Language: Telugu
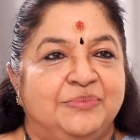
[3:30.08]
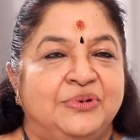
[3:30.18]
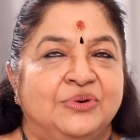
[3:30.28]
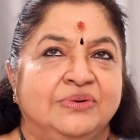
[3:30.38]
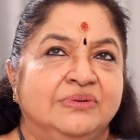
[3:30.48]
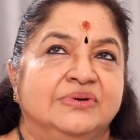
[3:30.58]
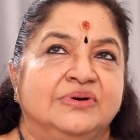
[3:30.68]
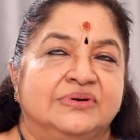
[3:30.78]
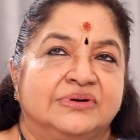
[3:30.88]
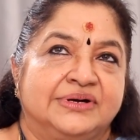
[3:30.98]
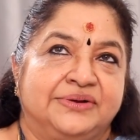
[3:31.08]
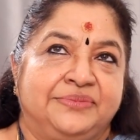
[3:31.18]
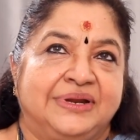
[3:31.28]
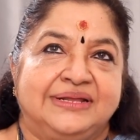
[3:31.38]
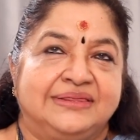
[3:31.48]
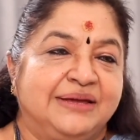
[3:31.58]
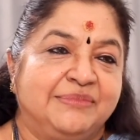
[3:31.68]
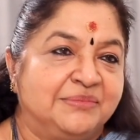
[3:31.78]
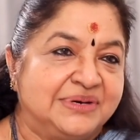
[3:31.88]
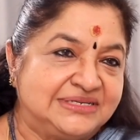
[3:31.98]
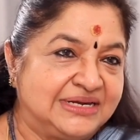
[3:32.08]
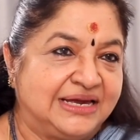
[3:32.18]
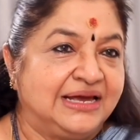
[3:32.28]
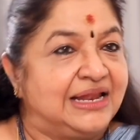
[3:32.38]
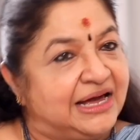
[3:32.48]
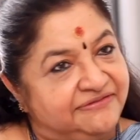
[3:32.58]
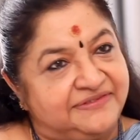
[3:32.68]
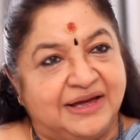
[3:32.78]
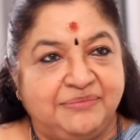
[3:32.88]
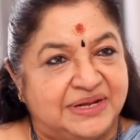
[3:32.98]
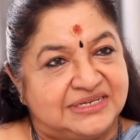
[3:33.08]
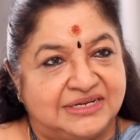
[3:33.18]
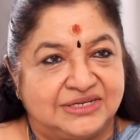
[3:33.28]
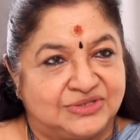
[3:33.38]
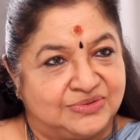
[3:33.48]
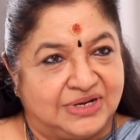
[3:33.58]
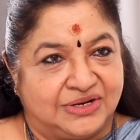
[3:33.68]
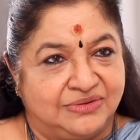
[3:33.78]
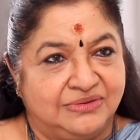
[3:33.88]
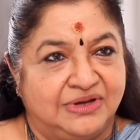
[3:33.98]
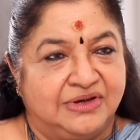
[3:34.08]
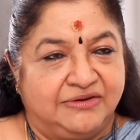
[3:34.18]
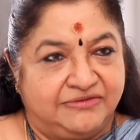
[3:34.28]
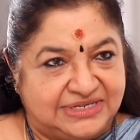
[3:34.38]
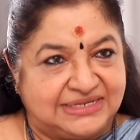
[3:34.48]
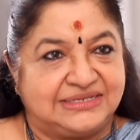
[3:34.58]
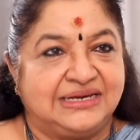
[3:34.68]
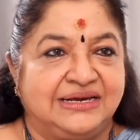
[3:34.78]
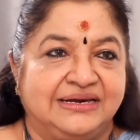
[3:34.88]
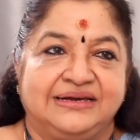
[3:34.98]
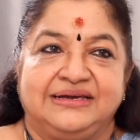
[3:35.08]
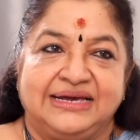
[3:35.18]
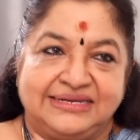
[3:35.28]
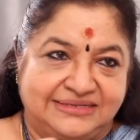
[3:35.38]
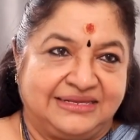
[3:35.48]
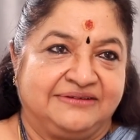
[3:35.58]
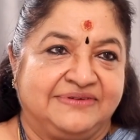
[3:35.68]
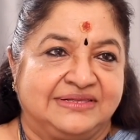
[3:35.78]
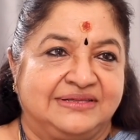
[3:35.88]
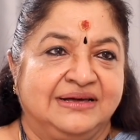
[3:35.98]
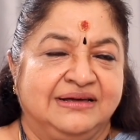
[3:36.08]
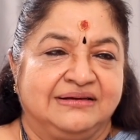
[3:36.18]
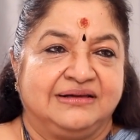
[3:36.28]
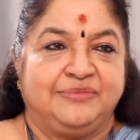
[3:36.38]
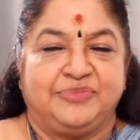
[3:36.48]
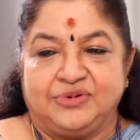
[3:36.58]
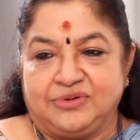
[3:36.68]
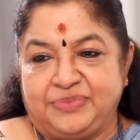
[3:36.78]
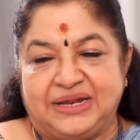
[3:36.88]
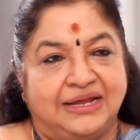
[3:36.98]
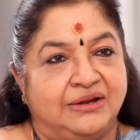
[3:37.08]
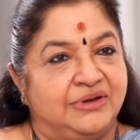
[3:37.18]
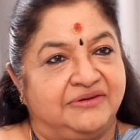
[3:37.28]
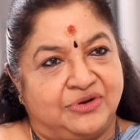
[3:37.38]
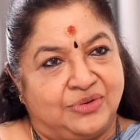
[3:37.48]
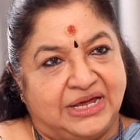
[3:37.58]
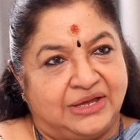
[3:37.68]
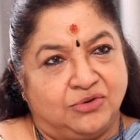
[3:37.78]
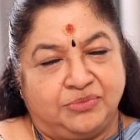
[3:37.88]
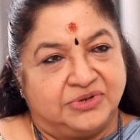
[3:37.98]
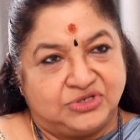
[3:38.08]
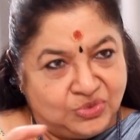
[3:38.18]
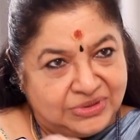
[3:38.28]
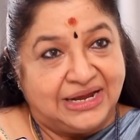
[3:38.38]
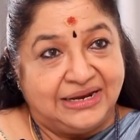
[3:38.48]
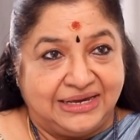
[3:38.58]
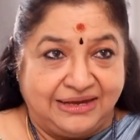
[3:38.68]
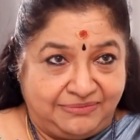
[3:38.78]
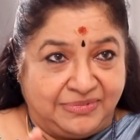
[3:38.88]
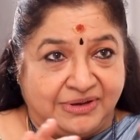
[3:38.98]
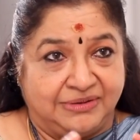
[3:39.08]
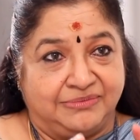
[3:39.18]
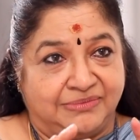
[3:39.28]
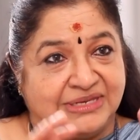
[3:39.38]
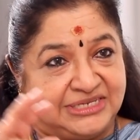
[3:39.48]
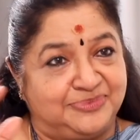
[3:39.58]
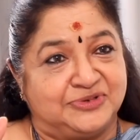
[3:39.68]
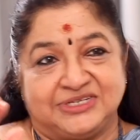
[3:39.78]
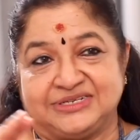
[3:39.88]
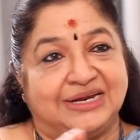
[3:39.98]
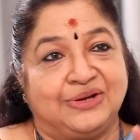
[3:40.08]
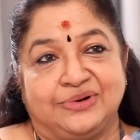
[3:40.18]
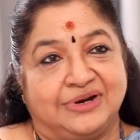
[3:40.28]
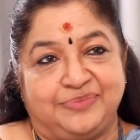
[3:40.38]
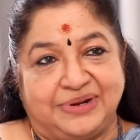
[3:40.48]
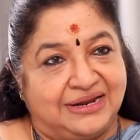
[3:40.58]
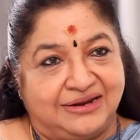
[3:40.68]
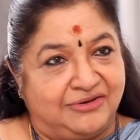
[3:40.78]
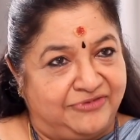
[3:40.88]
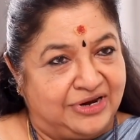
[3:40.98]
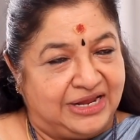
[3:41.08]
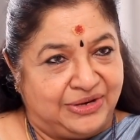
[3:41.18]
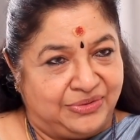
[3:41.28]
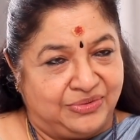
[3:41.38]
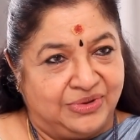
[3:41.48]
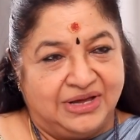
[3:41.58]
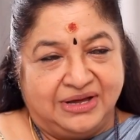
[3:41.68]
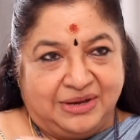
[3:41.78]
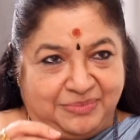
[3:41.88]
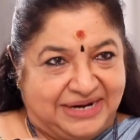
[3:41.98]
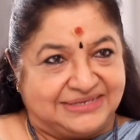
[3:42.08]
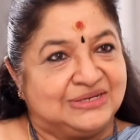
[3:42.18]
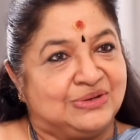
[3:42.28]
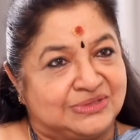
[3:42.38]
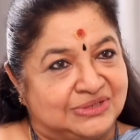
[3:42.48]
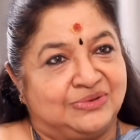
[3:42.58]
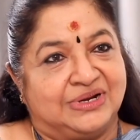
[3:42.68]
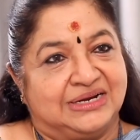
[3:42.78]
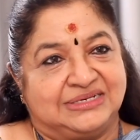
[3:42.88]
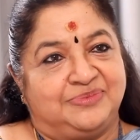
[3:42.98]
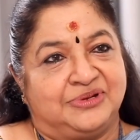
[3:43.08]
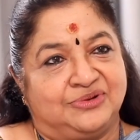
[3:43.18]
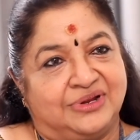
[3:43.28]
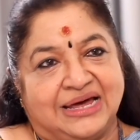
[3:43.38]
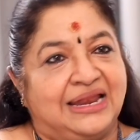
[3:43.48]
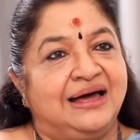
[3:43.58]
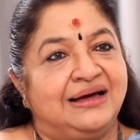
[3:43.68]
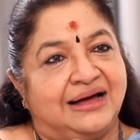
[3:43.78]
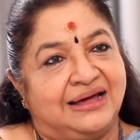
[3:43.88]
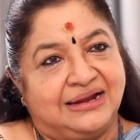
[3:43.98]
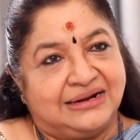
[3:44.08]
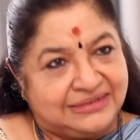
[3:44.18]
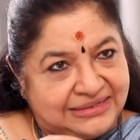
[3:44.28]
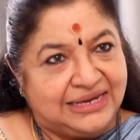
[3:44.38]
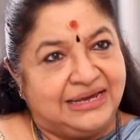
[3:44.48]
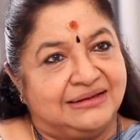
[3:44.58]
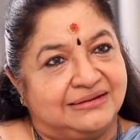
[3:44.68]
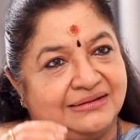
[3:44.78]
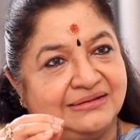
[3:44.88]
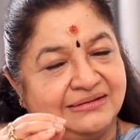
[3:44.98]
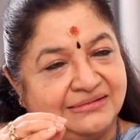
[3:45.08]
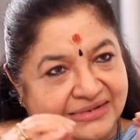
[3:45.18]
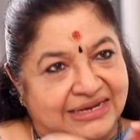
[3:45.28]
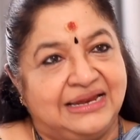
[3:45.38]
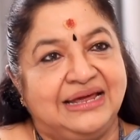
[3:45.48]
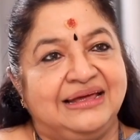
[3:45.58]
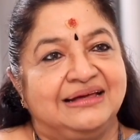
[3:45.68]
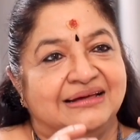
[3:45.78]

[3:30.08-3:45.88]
ఇప్పుడు ఒక ట్వంటీ త్రీ మెంబర్స్కి లైఫ్ టైం పెన్షన్ ఇస్తున్నాను సిక్స్టీ ఏజ్ తర్వాత ఇప్పుడు పిల్లలు ఎవరు లేరు చూడ్డానికి మంచి పొజిషన్లో ఉన్న పిల్లలు ఎవరు లేరు మెడిసిన్ కోసం కూడా కష్టపడుతున్నారు అలా అలాంటి రియలీ